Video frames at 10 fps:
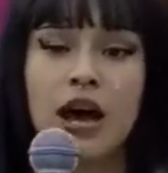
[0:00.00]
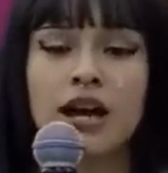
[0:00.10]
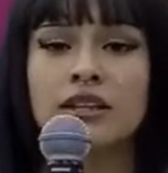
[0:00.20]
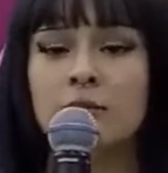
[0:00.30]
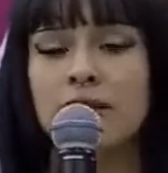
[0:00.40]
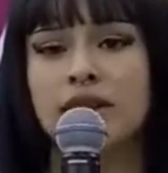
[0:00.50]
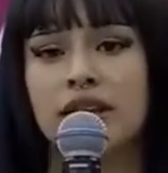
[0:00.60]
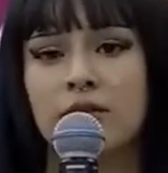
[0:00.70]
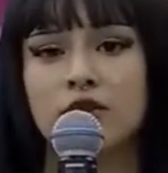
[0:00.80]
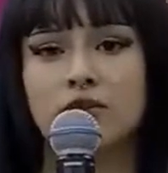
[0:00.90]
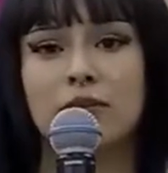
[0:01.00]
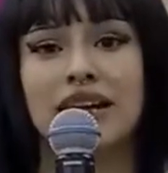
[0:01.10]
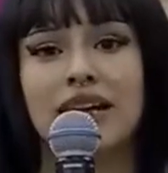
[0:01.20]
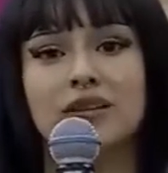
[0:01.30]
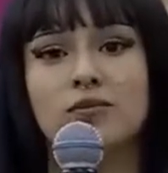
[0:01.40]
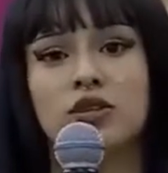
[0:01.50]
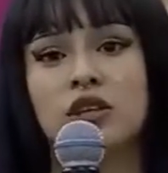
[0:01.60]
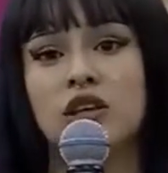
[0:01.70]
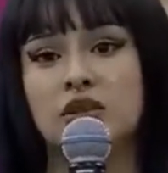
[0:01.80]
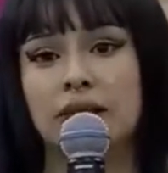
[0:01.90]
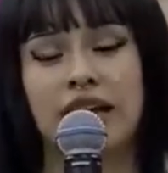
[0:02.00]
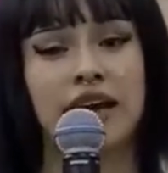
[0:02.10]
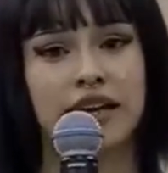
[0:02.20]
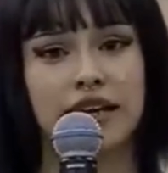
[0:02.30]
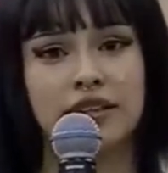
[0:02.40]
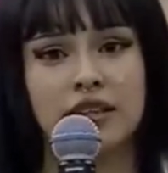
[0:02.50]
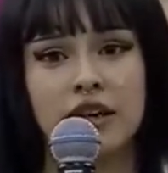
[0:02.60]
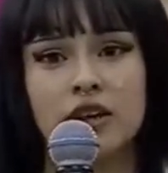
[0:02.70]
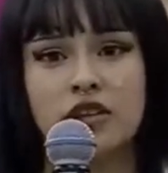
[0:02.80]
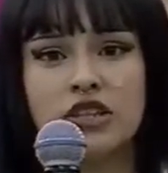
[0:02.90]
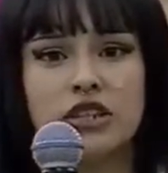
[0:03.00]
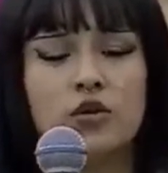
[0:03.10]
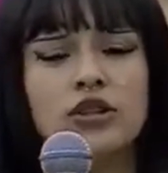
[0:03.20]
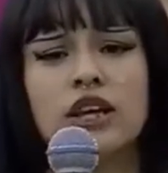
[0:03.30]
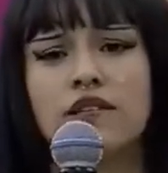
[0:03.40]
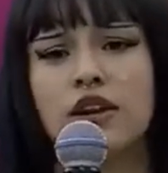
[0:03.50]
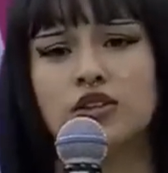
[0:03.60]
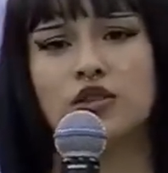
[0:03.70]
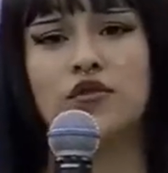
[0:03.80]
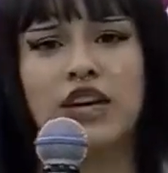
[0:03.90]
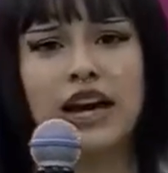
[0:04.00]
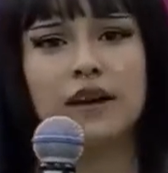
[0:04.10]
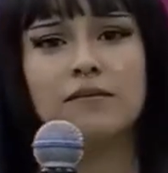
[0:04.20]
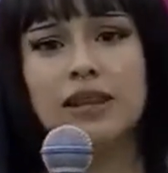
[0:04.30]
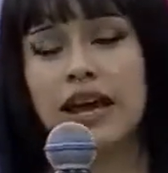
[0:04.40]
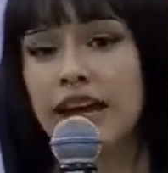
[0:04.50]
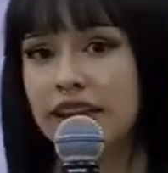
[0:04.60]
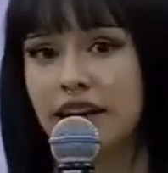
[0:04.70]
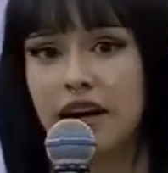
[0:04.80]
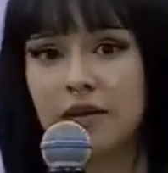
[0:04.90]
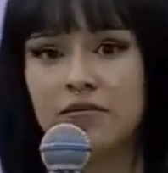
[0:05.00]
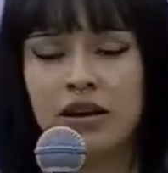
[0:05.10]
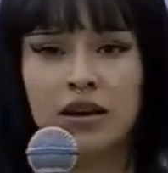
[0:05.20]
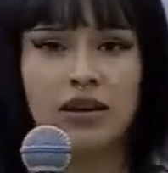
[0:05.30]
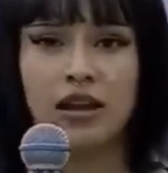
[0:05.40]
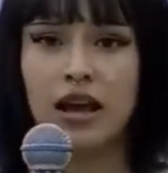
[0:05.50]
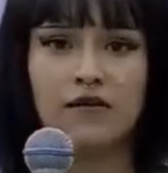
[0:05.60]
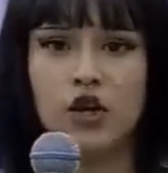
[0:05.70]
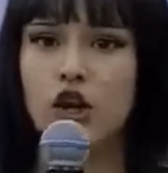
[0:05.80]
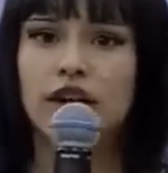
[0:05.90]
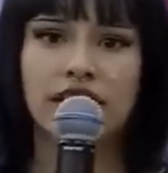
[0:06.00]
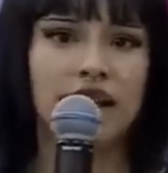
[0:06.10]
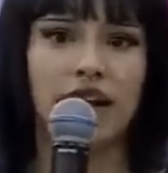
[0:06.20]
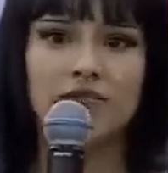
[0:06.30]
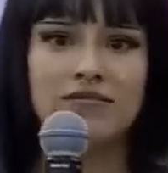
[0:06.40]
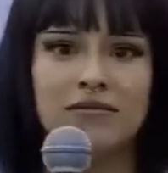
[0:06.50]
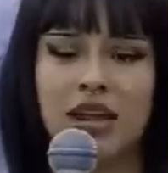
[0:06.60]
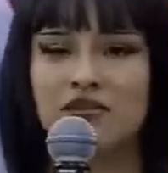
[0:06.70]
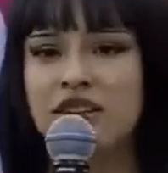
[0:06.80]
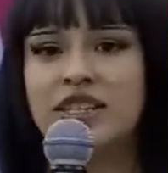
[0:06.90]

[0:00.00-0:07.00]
Acá también tenemos miradas multidisciplinarias donde se junta la filosofía, la ética, la biología, la